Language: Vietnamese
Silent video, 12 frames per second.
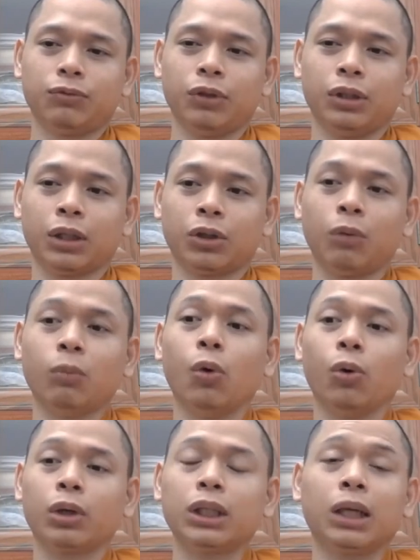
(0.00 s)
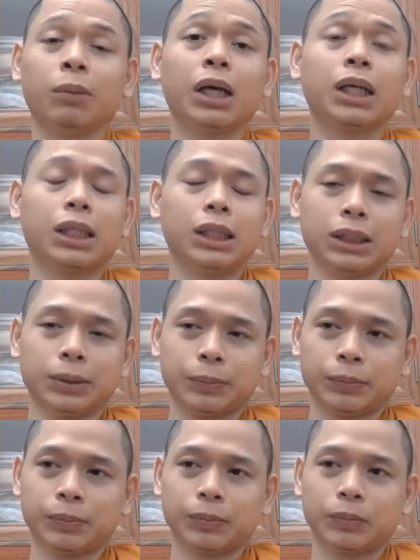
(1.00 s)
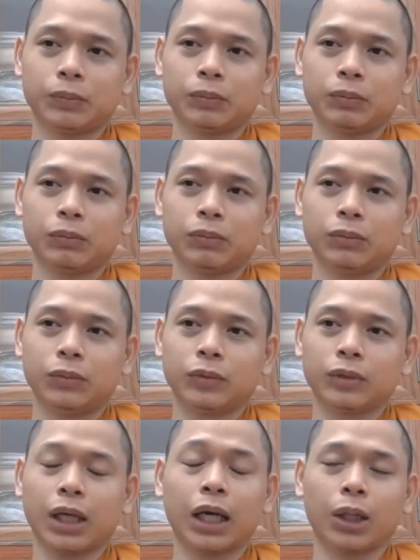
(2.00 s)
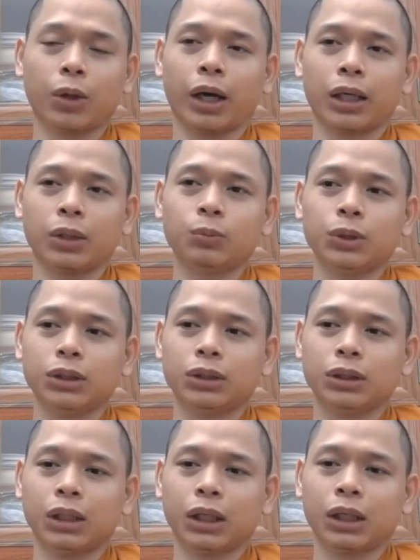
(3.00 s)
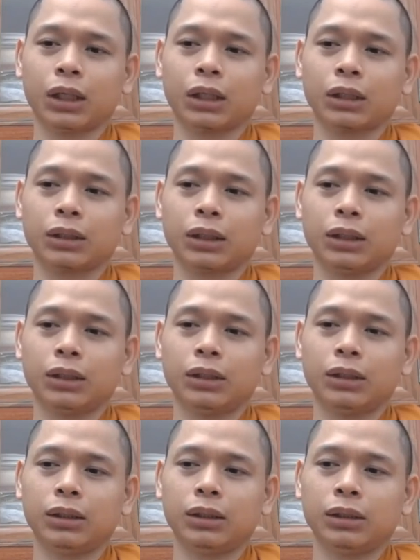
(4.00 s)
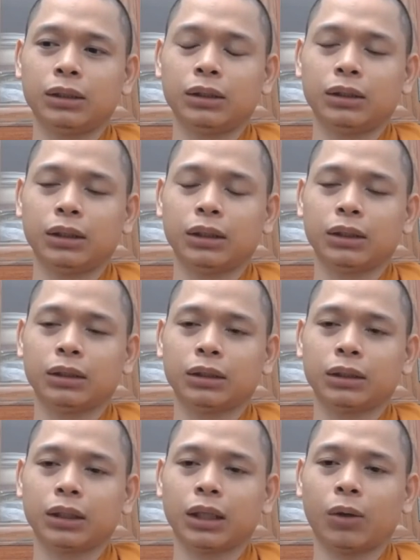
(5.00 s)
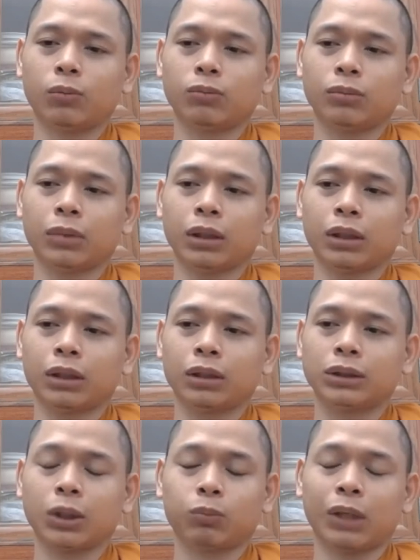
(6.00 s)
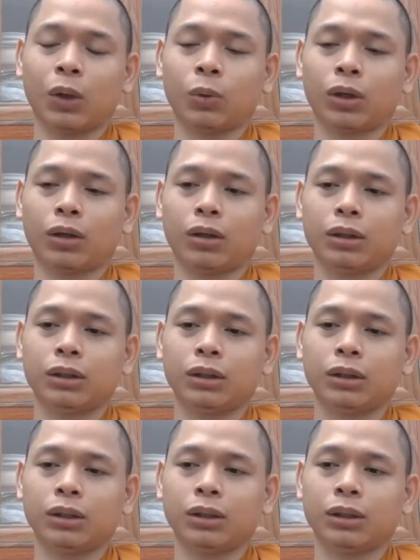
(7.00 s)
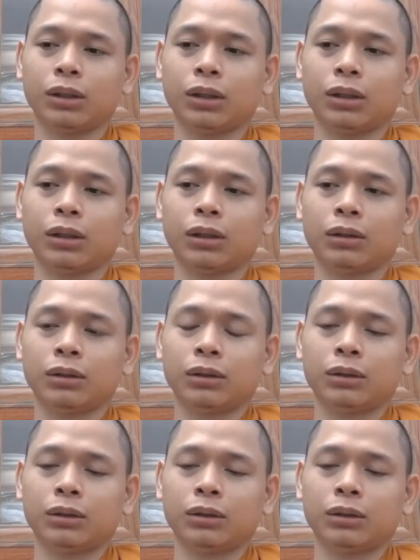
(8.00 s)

vị này có buông cái là bất kính đại loại giống như là cái cái ông mà chọc đầu đó thì ờ,